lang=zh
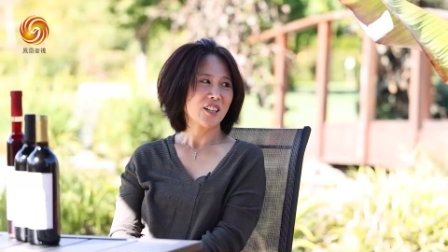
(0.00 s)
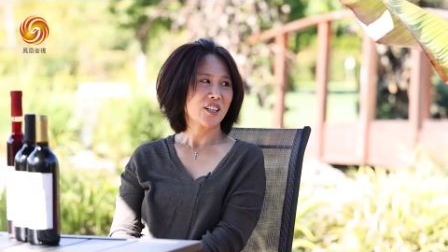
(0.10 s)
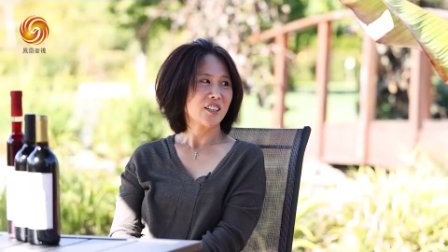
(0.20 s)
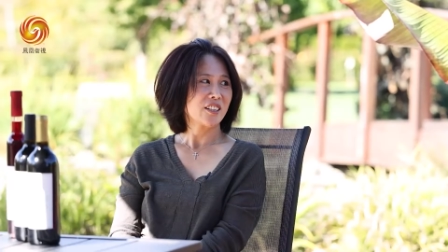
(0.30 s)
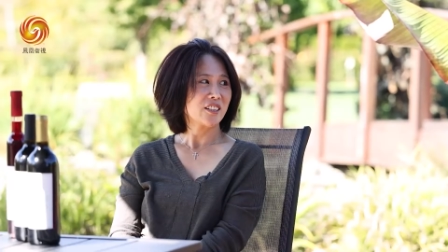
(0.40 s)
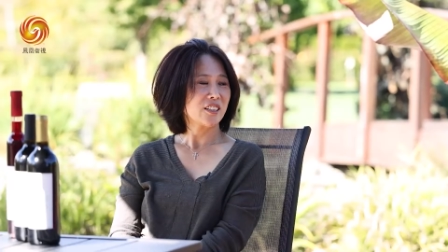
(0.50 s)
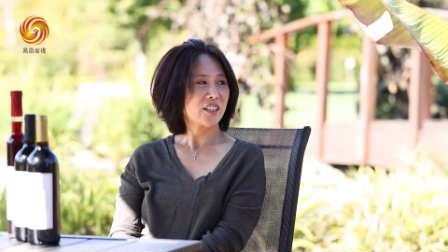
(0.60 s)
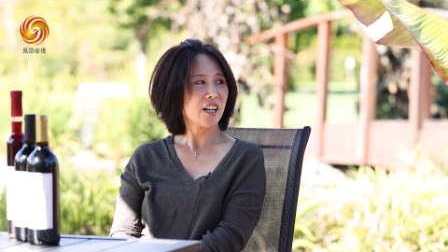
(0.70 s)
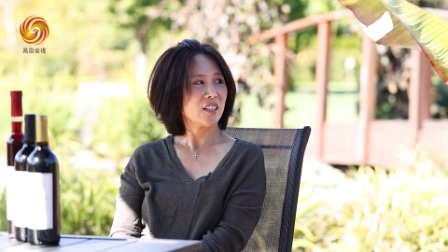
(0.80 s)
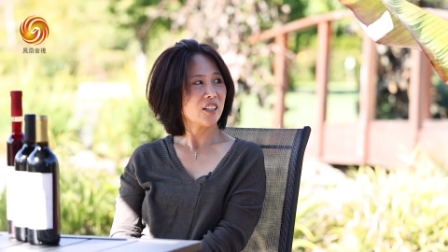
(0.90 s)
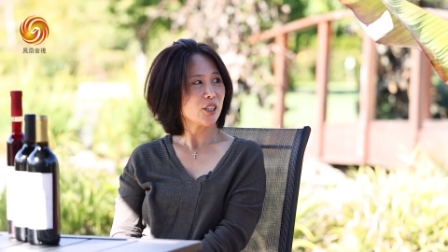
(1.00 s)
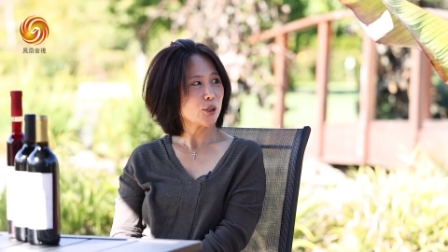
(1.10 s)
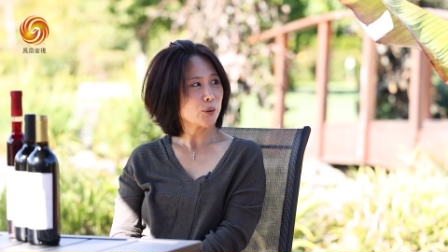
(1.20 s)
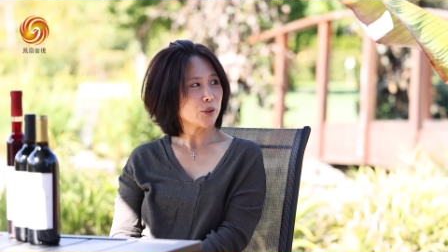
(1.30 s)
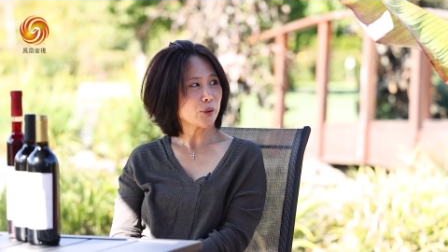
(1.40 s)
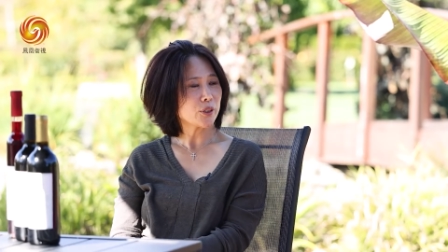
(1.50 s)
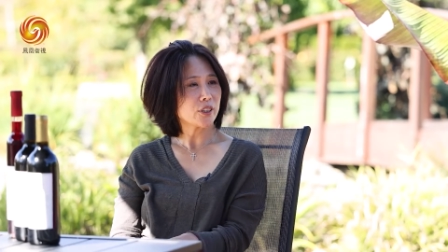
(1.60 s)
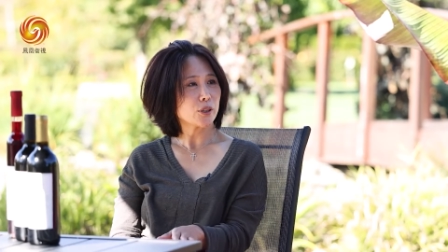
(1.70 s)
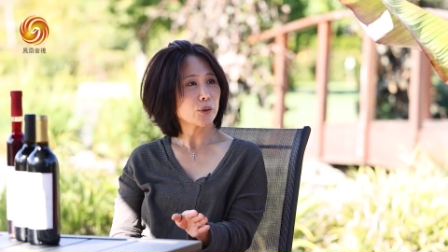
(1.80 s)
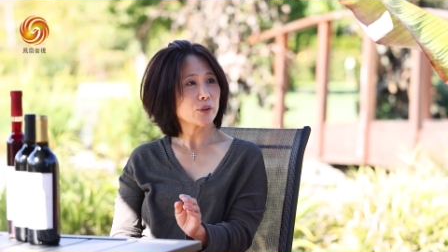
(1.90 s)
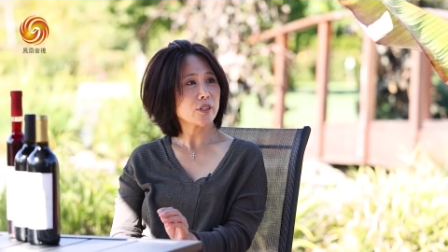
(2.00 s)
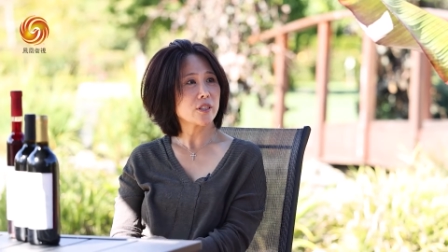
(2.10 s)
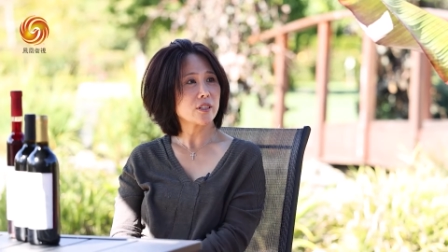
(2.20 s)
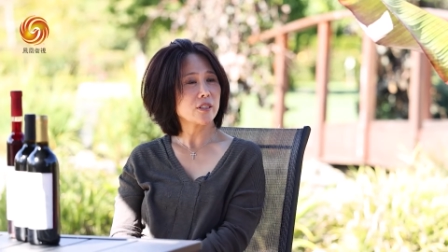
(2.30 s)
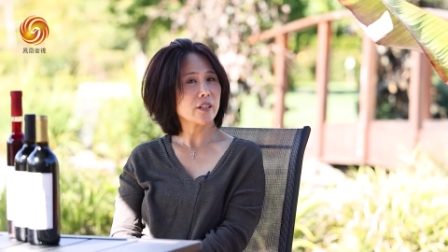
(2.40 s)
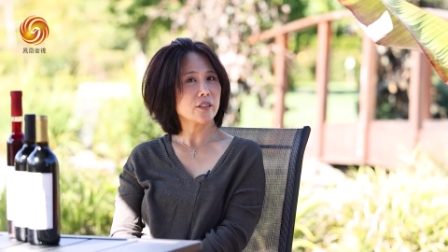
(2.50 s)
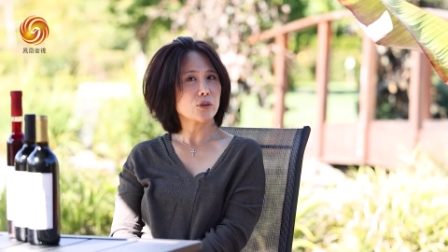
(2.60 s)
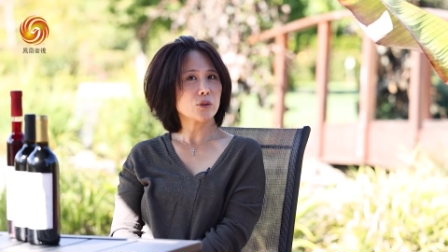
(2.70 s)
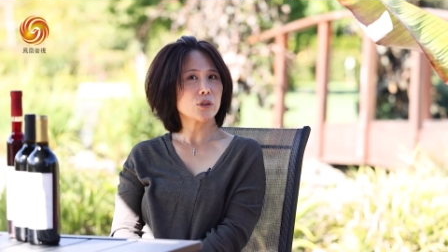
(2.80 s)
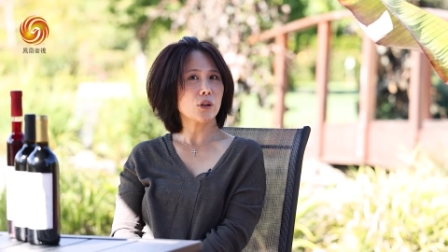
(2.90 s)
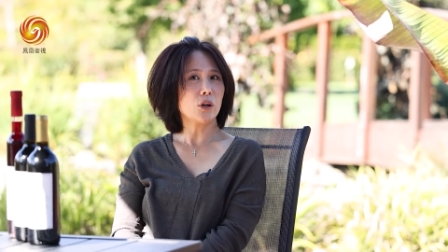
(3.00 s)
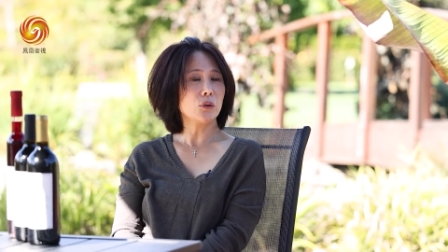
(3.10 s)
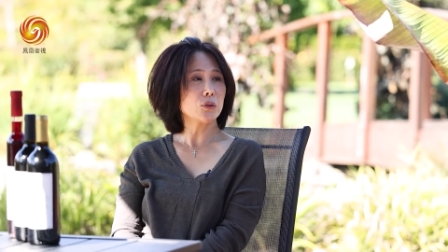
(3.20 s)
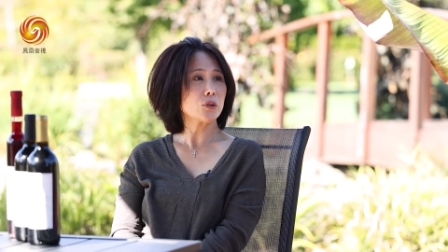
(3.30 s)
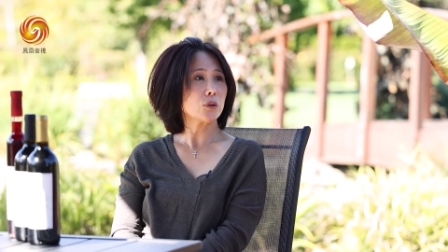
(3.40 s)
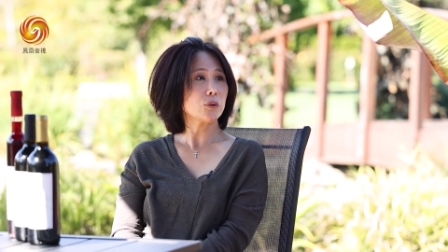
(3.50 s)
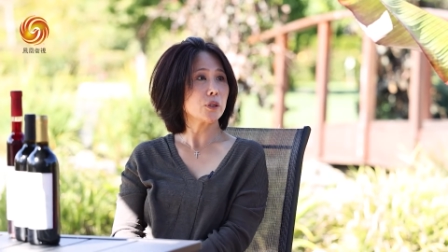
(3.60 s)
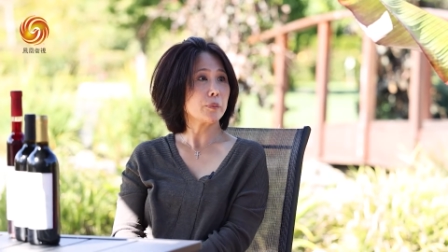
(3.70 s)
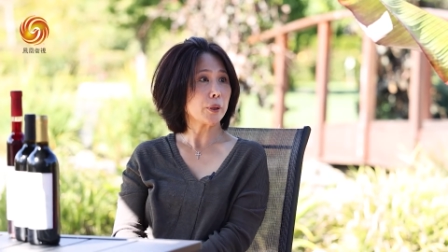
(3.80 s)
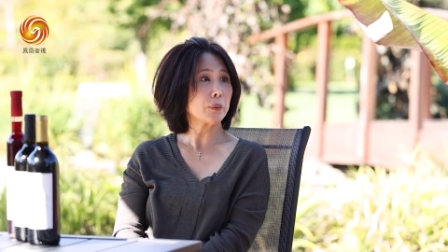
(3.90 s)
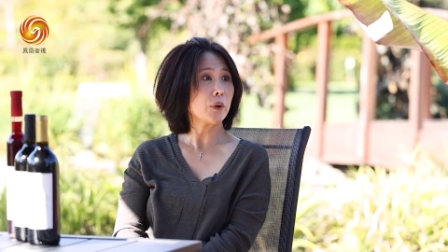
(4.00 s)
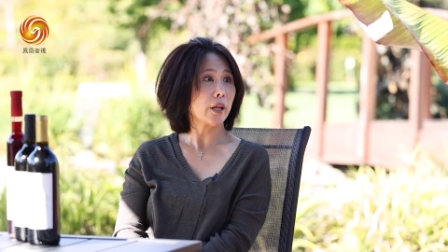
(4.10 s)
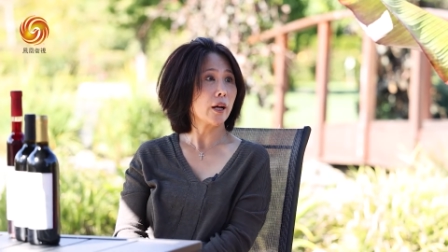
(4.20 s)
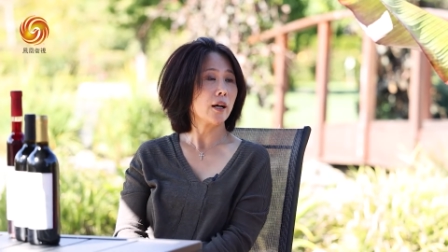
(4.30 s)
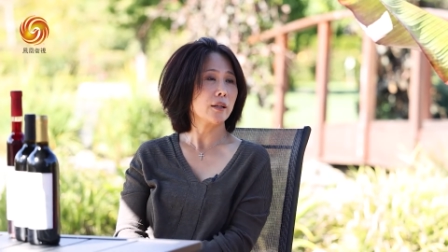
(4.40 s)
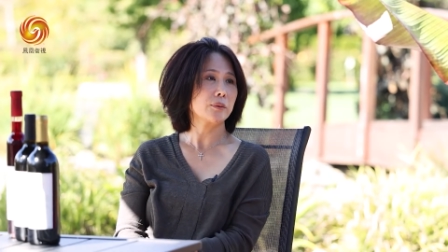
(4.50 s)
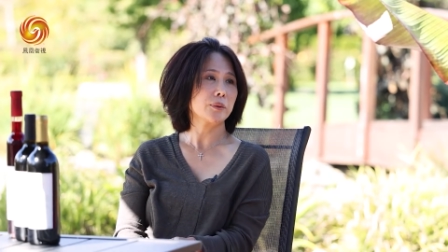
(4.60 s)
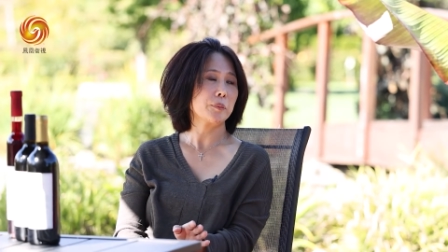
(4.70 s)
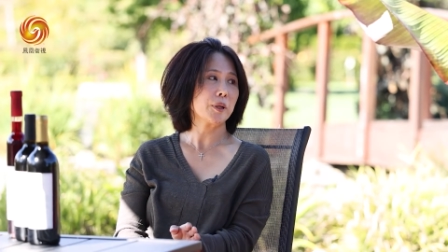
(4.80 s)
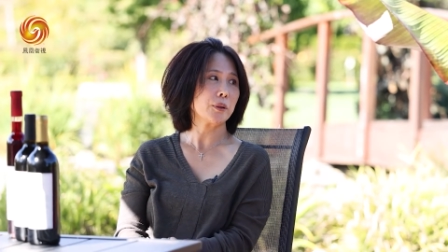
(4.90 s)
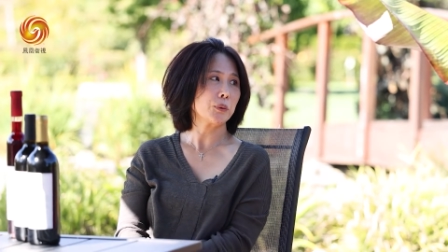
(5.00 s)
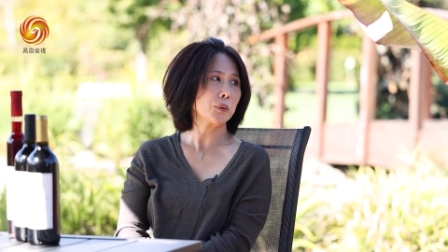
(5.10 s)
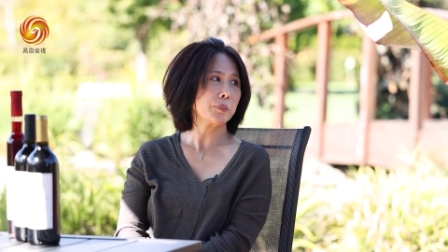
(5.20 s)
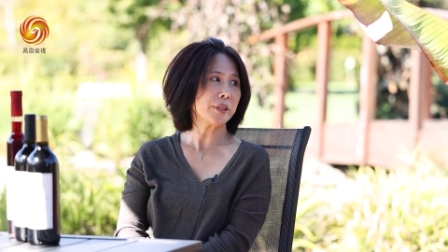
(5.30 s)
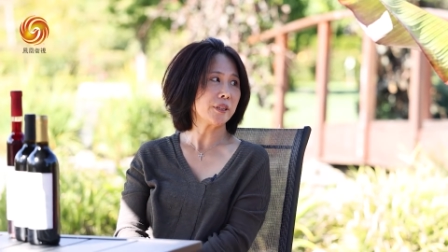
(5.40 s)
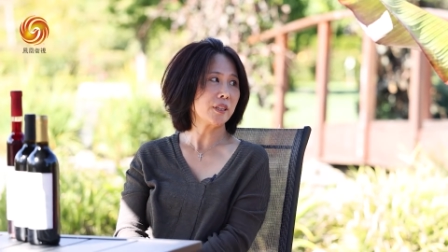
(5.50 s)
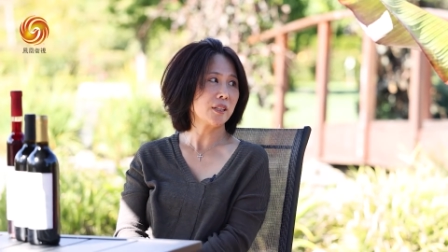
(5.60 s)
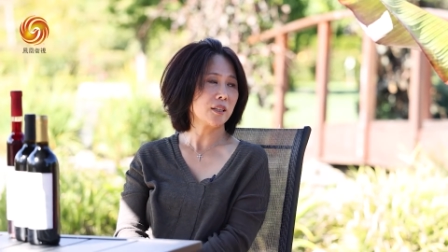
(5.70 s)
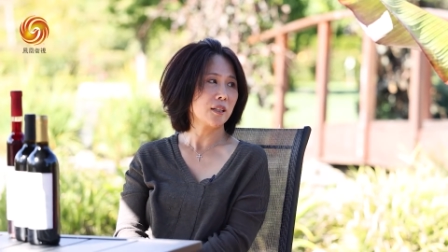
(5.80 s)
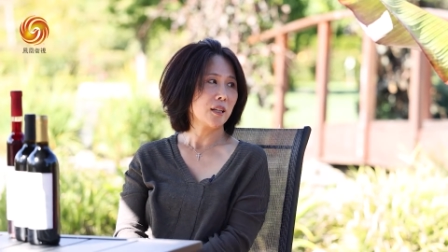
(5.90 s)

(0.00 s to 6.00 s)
对，你看到那种有的那种西人，就是欧洲移民过来哈，因为他们很多本地人，